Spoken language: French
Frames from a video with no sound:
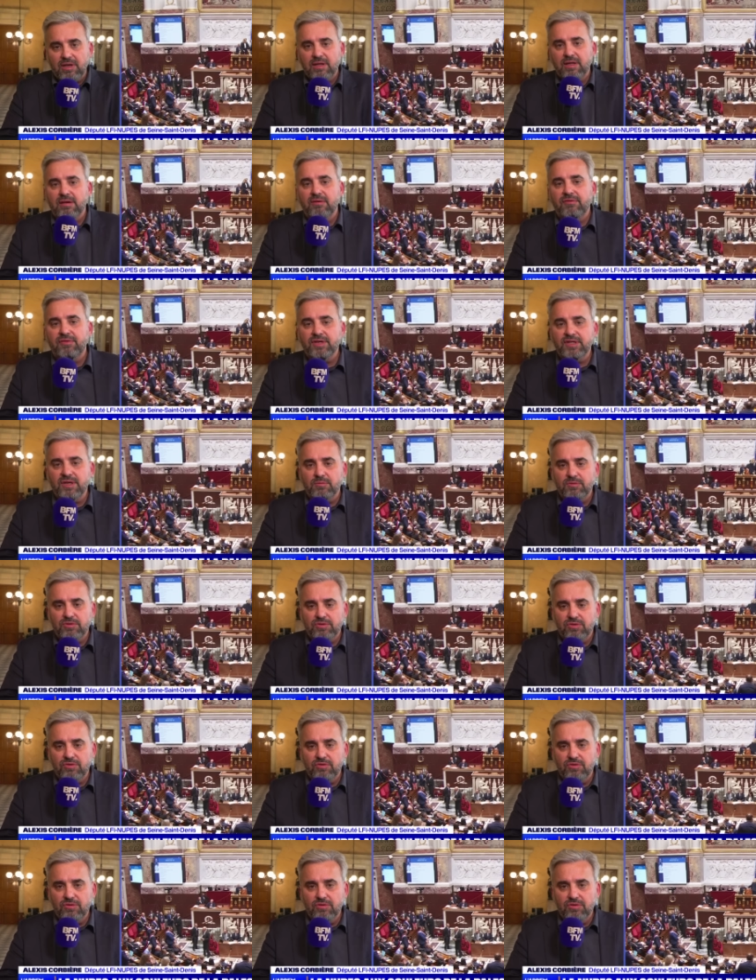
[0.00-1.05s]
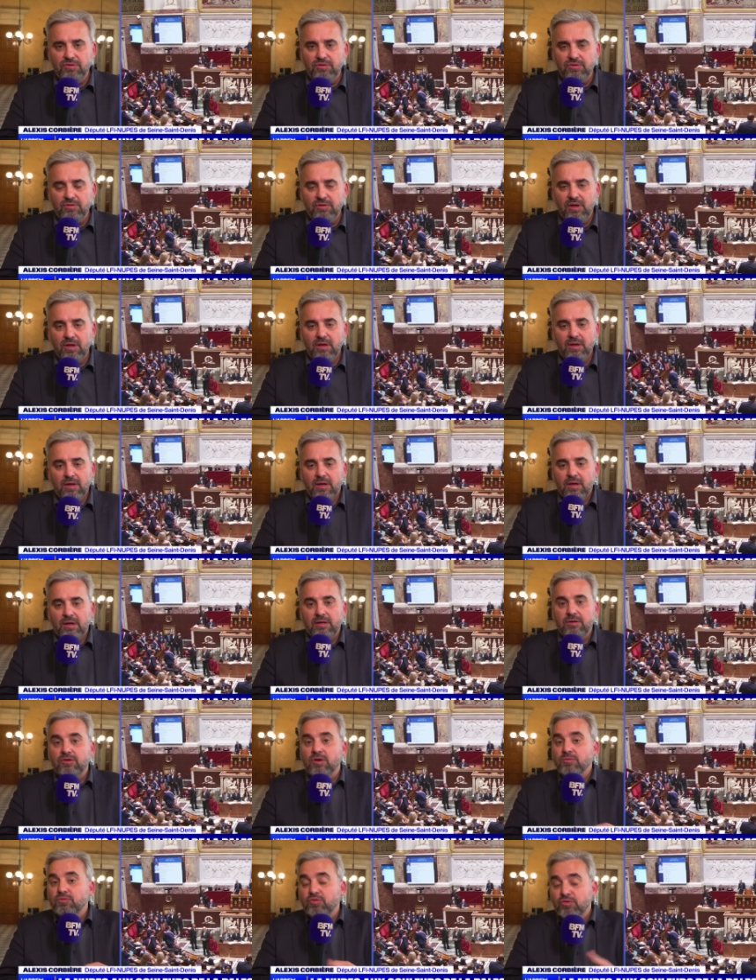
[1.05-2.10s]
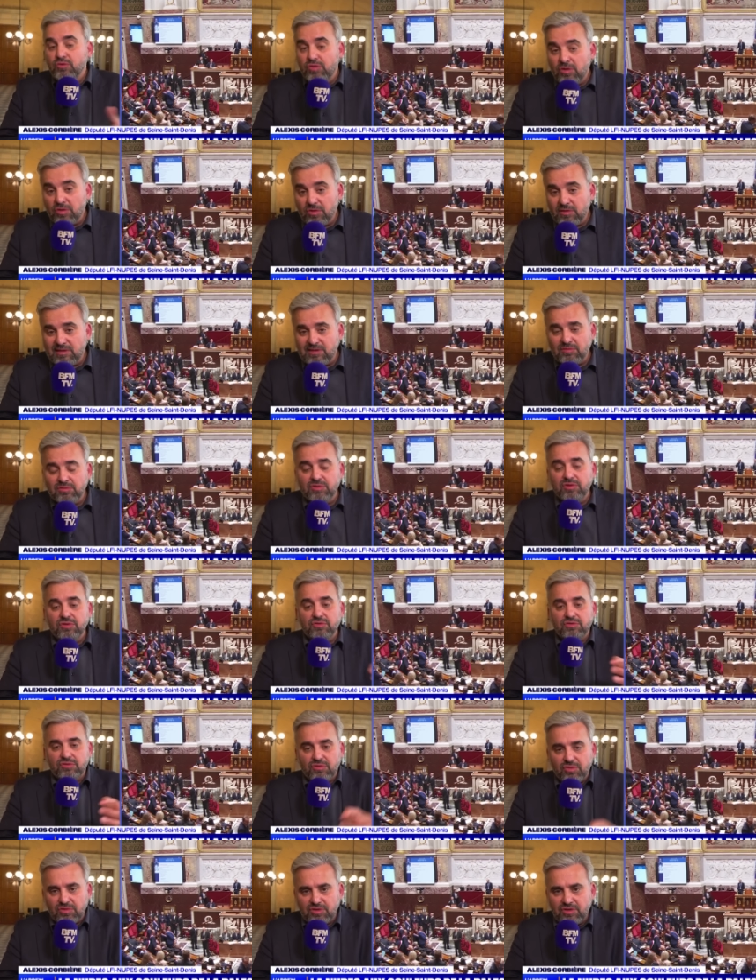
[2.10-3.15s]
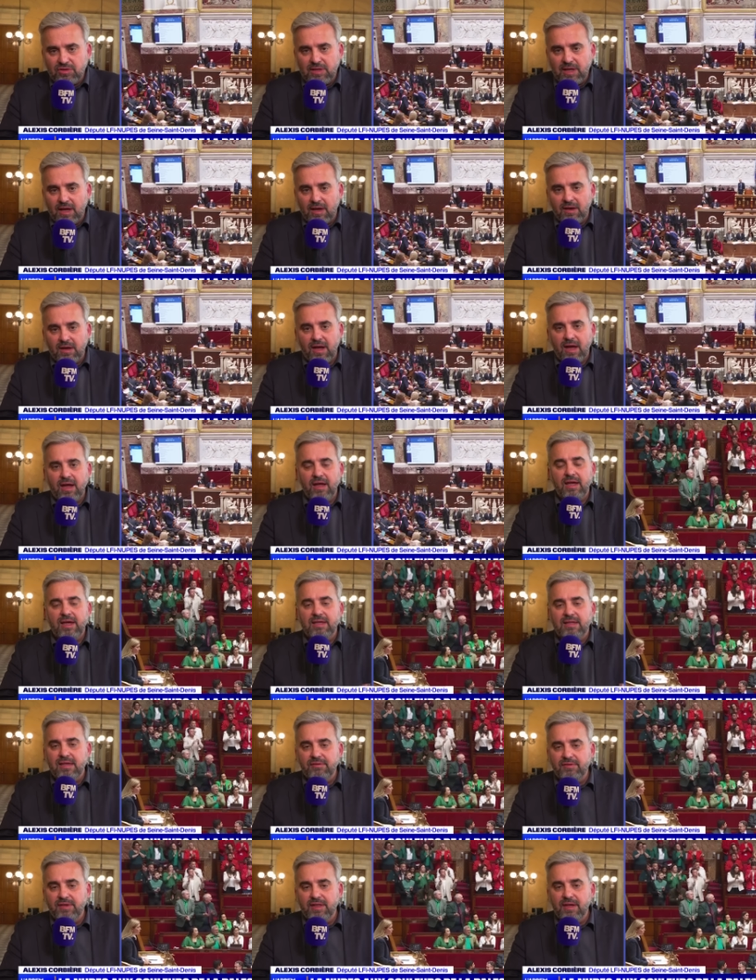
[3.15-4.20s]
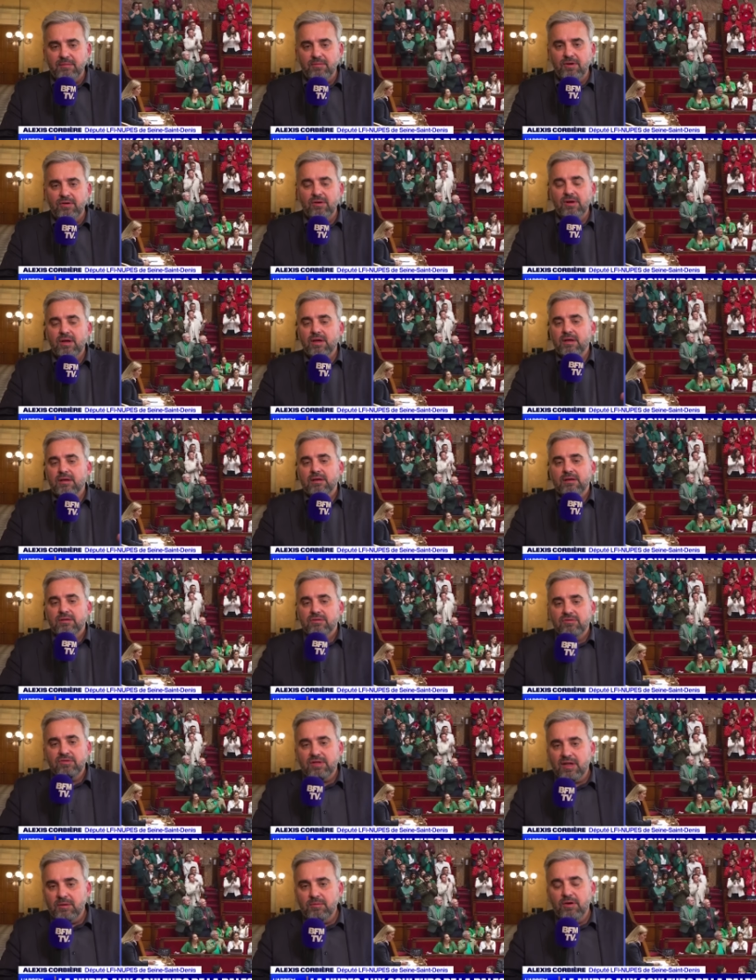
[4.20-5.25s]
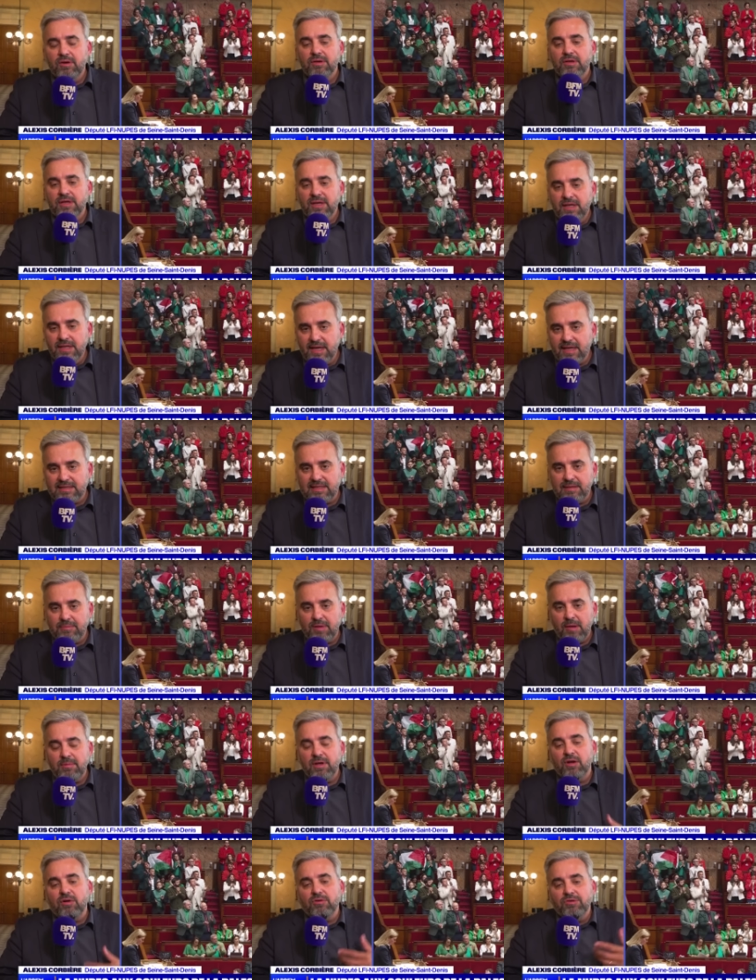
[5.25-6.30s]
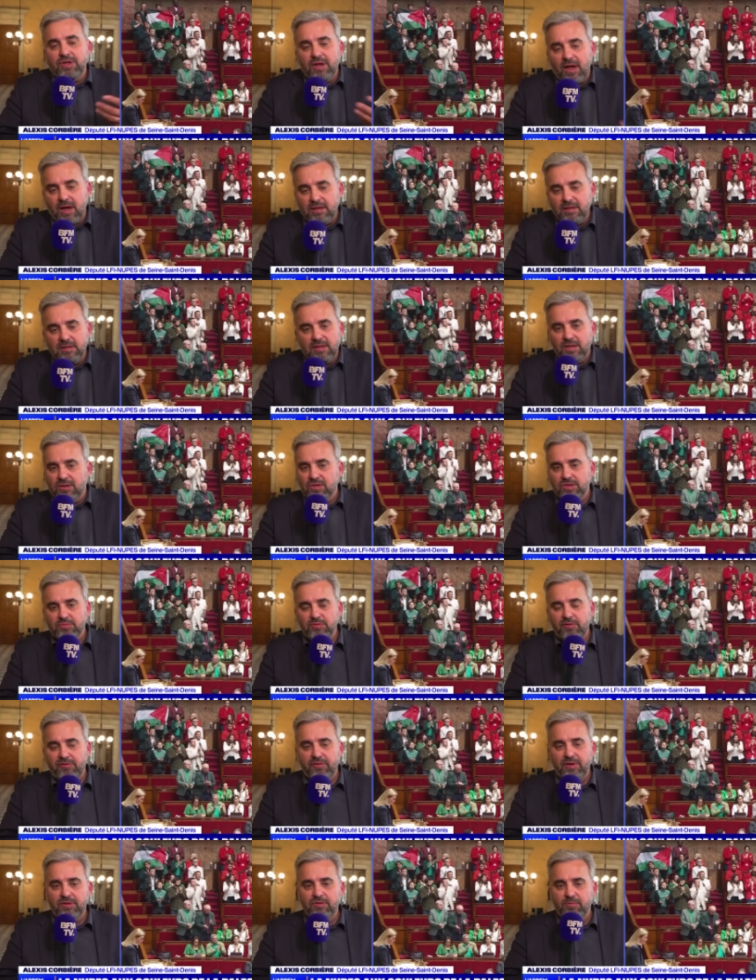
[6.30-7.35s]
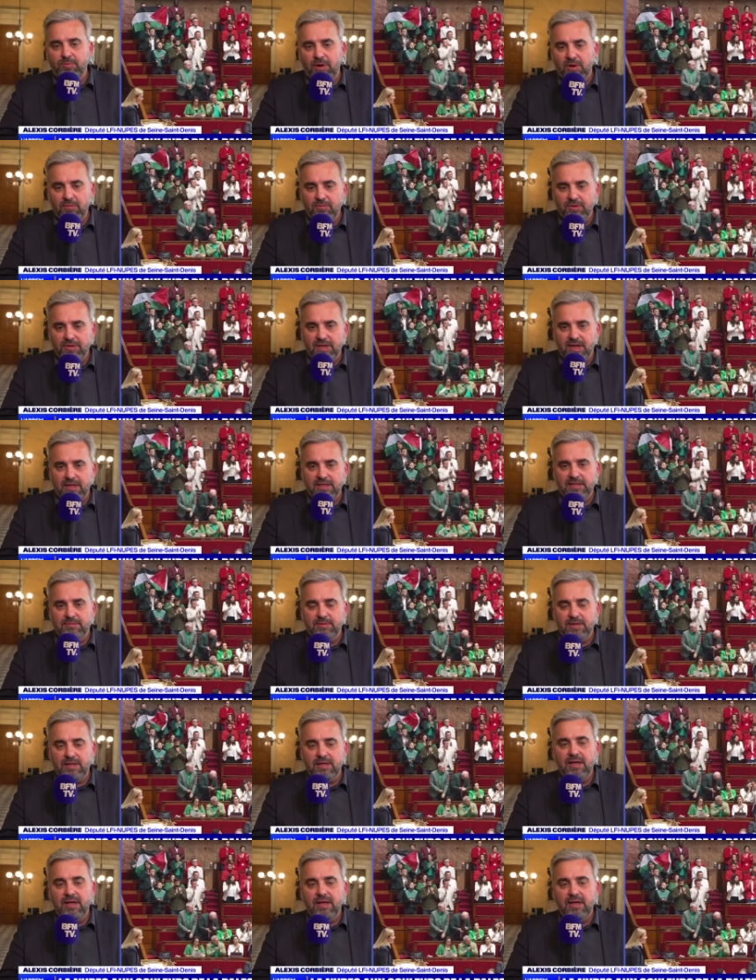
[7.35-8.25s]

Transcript: a été infligée à M. Delogu, euh, comme toute autre sanction sur ce terrain-là, est évidemment totalement inacceptable et contraire à l'idée que je me fais du parlementarisme et